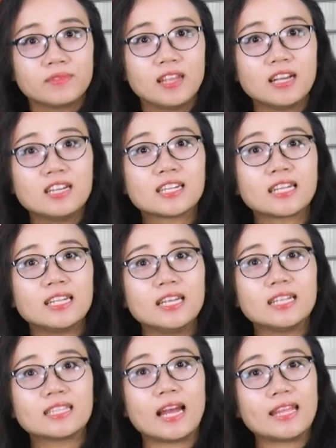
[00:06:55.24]
Những người cách
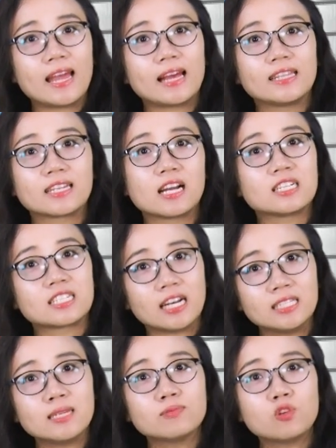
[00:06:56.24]
ly tại nhà thì cần
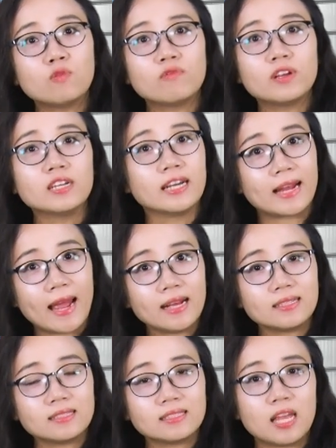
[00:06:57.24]
tránh tiếp xúc với người
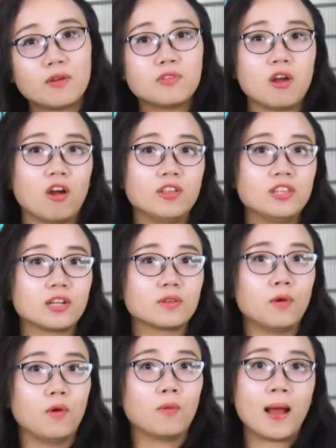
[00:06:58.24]
khác, theo dõi nhiệt
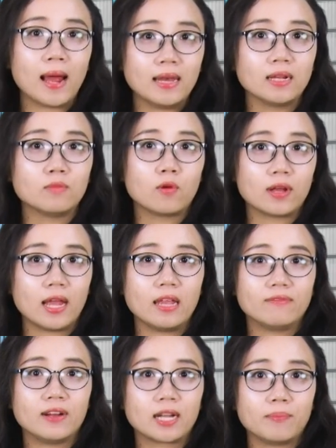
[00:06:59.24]
độ 3 lần một
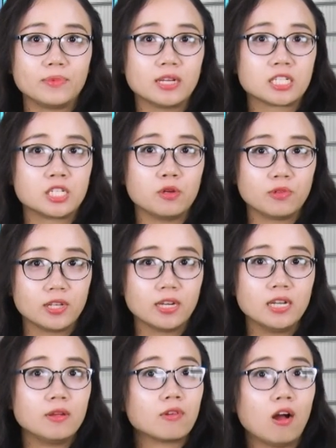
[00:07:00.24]
ngày và cập nhật triệu
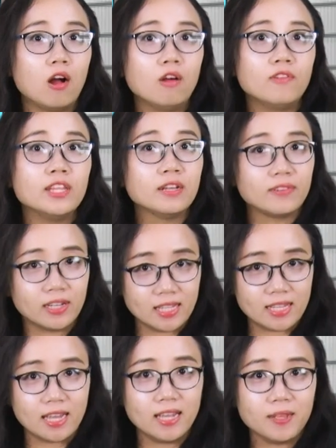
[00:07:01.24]
chứng nếu có với nhân viên y
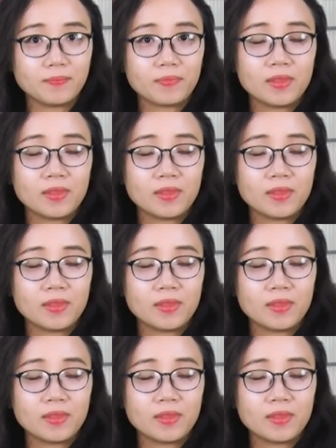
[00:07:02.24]
tế.